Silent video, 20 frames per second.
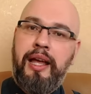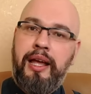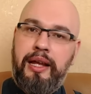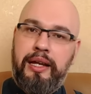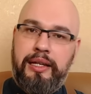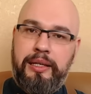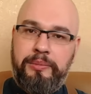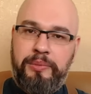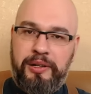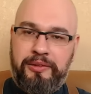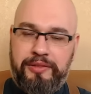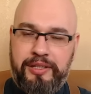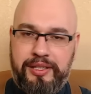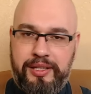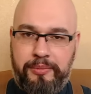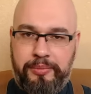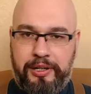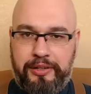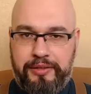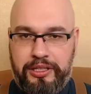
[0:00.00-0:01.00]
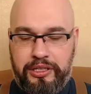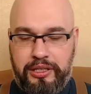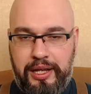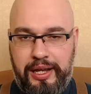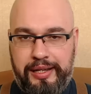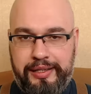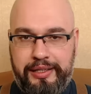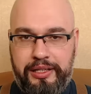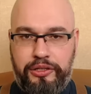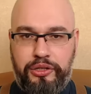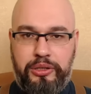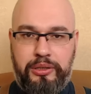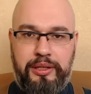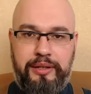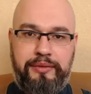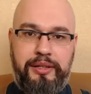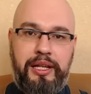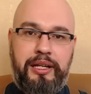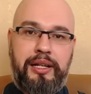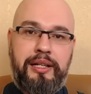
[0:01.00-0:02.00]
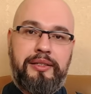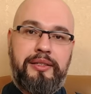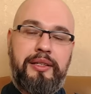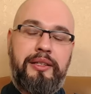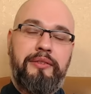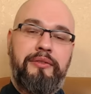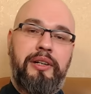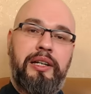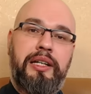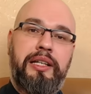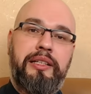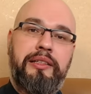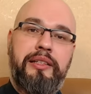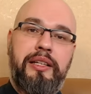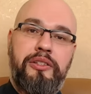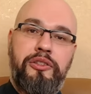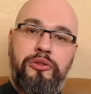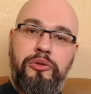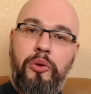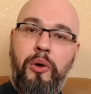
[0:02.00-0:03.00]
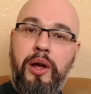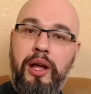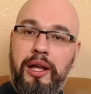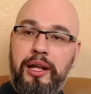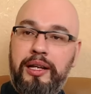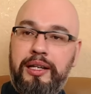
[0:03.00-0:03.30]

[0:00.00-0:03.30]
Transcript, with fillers: либо вы сопровождаете человека с инвалидностью,